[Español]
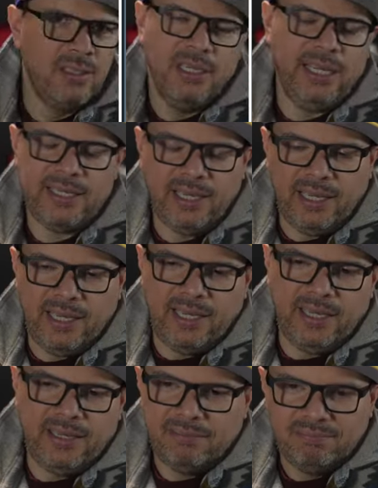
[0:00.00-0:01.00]
es que
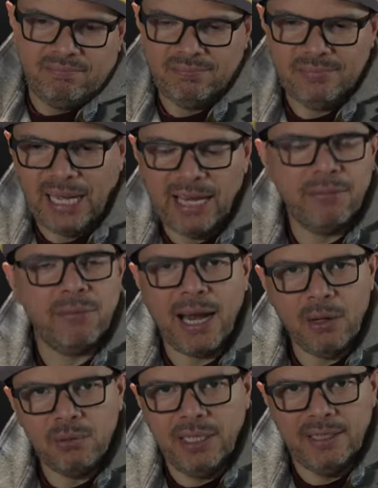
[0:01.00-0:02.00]
hay
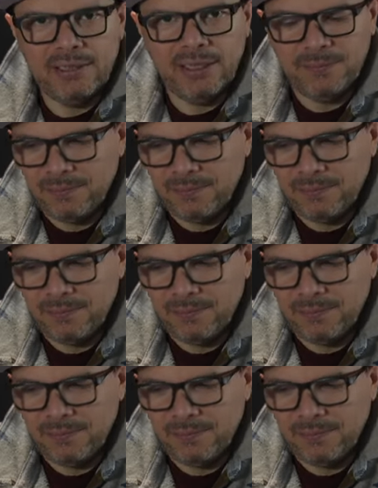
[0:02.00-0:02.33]
fraude, dicen.